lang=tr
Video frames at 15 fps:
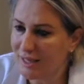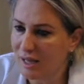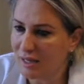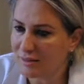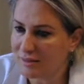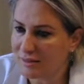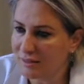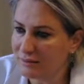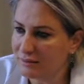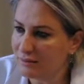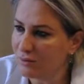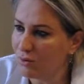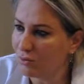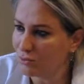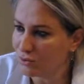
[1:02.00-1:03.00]

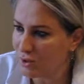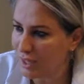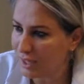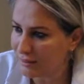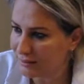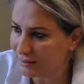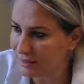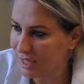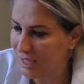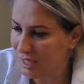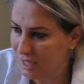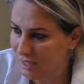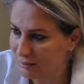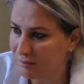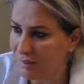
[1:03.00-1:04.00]
hastalığı kontrol altına
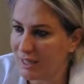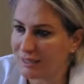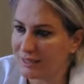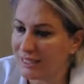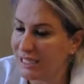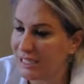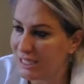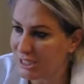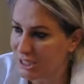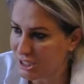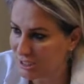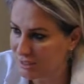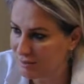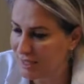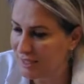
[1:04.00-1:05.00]
almak,
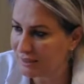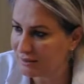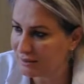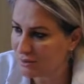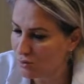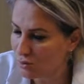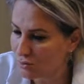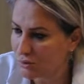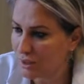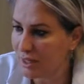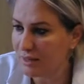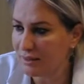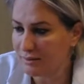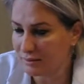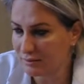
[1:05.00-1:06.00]
iyileştirmek çok
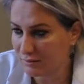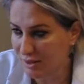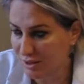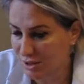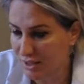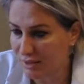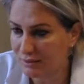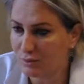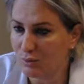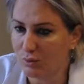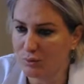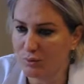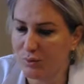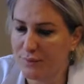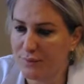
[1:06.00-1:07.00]
daha başarılı
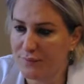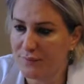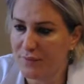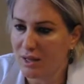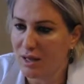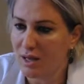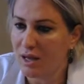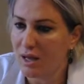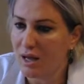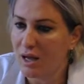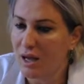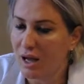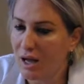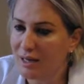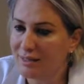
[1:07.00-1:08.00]
oluyor.
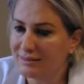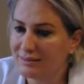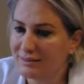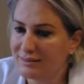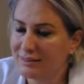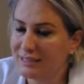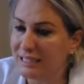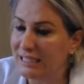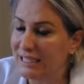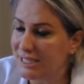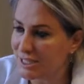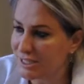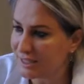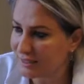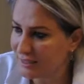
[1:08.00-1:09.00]
Artı
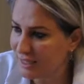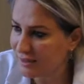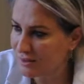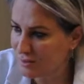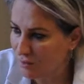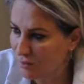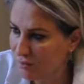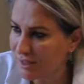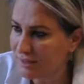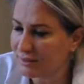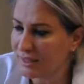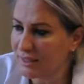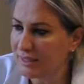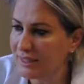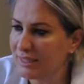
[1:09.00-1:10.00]
iyileştikten sonra
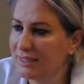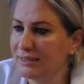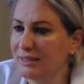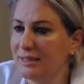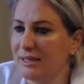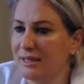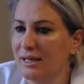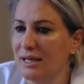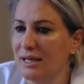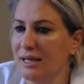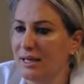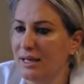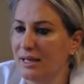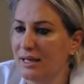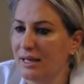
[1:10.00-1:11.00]
da yine de
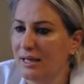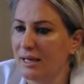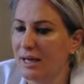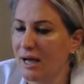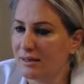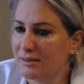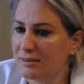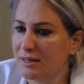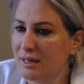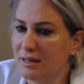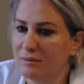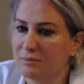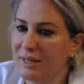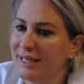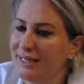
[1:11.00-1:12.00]
e,
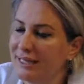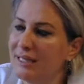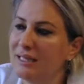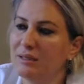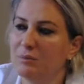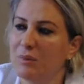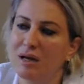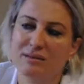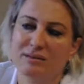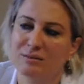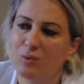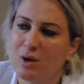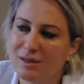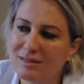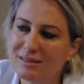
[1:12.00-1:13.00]
hasta ben iyiyim
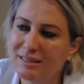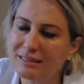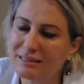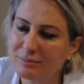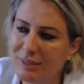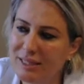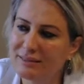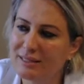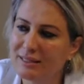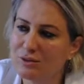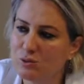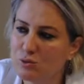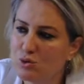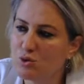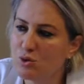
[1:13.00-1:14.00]
artık bu hastalık benden
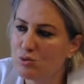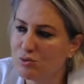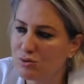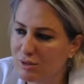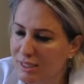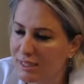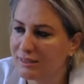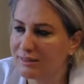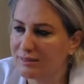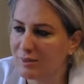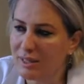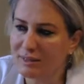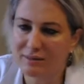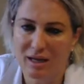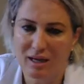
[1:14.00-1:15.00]
yüzde yüz gitti
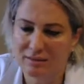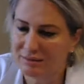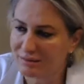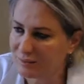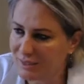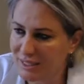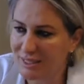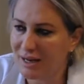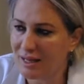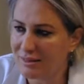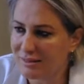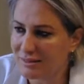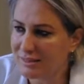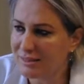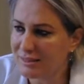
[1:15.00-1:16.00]
ben artık mide
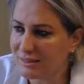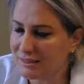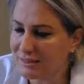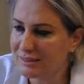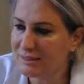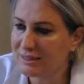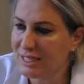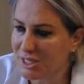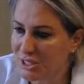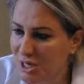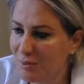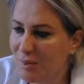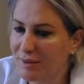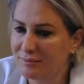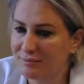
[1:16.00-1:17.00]
rahatsızlığı
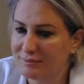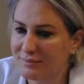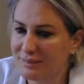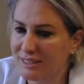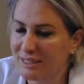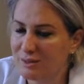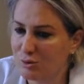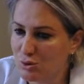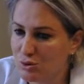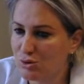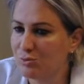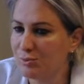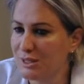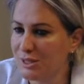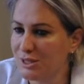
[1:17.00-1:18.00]
yaşamam diye
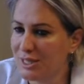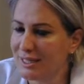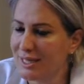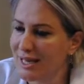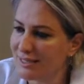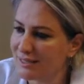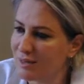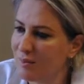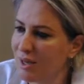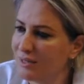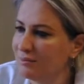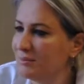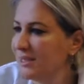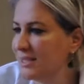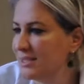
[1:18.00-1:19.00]
düşünmeyecek her
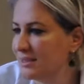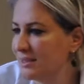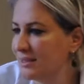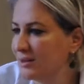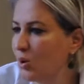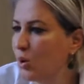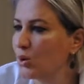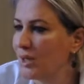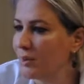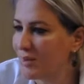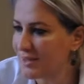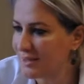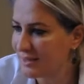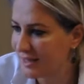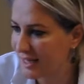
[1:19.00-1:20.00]
zaman midesini
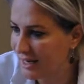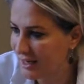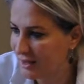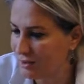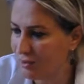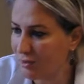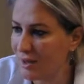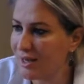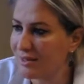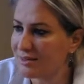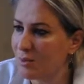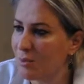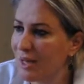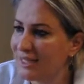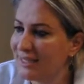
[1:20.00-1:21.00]
kollaması gerekiyor her
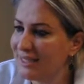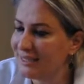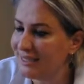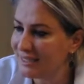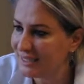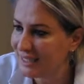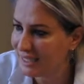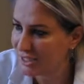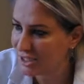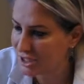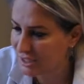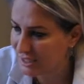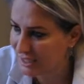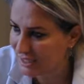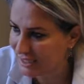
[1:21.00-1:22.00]
zaman yediğine
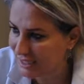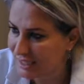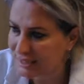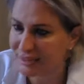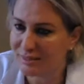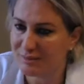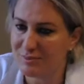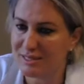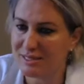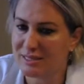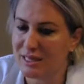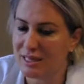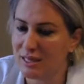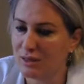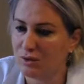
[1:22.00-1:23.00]
içtiğine dikkat
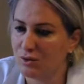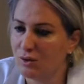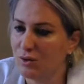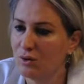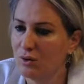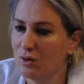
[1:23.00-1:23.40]
etmesi gerekiyor